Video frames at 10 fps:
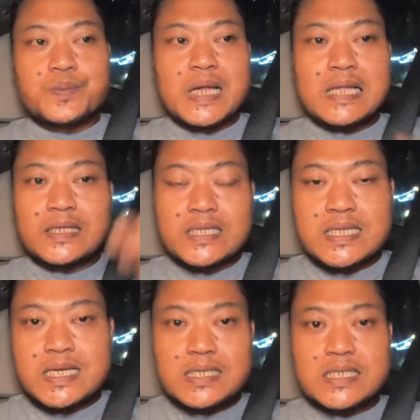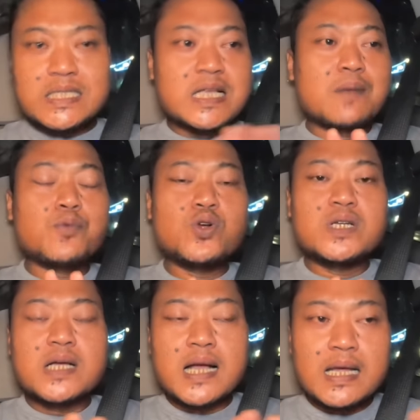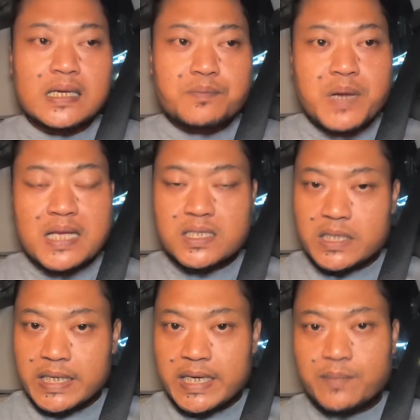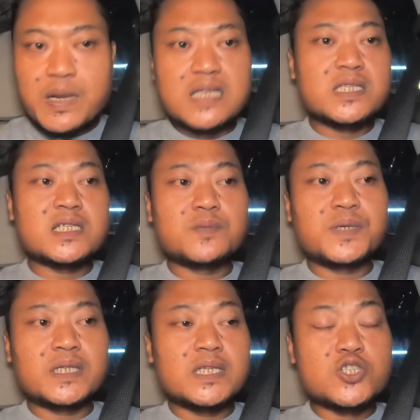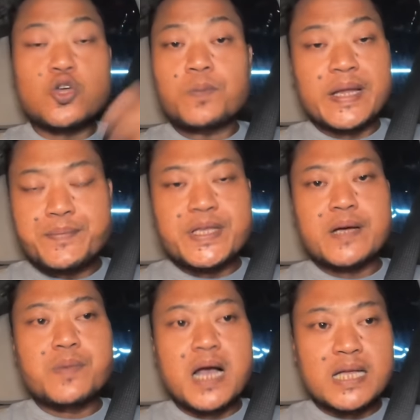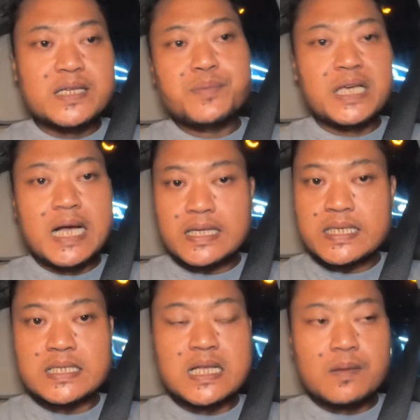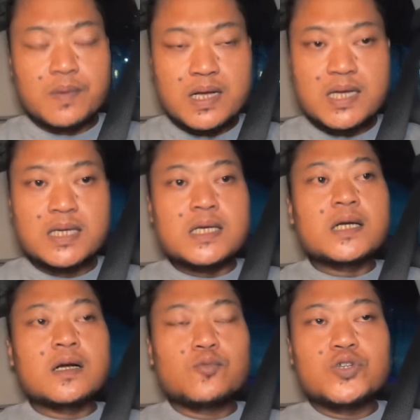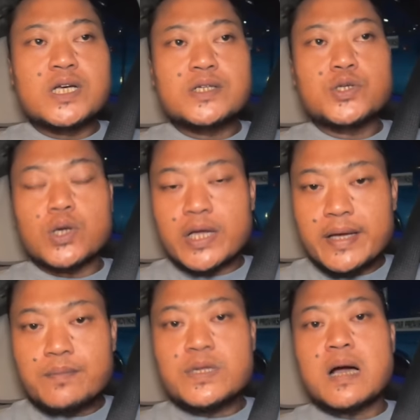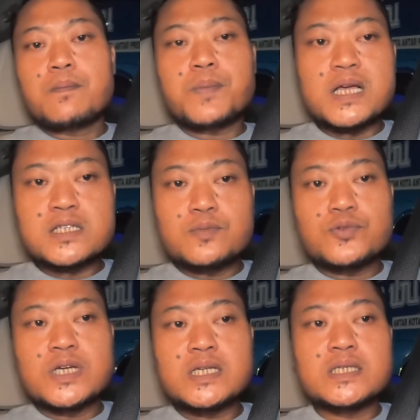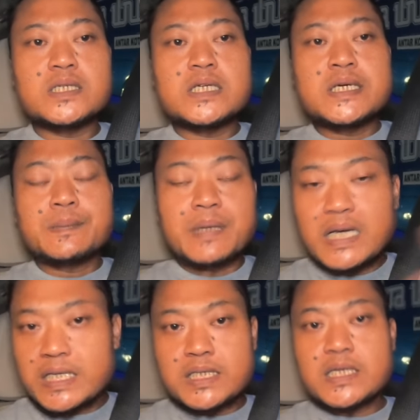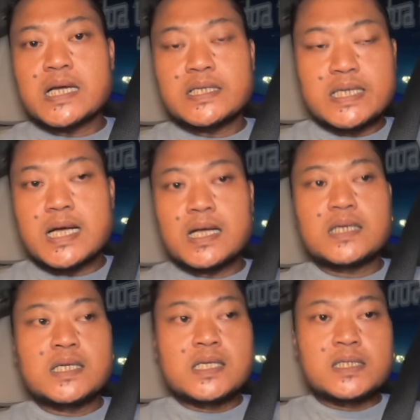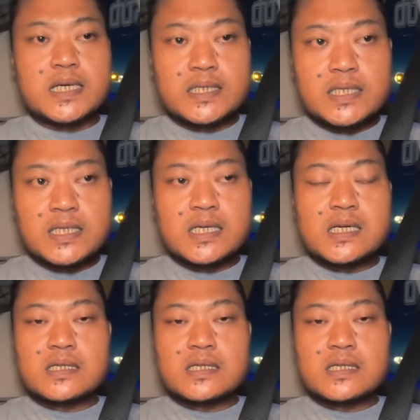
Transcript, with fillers: nantinya disambung dengan plastik plastik seperti stop lampnya bahannya mikanya sama kemudian dilem diamplas kemudian dipernis dengan dia jadi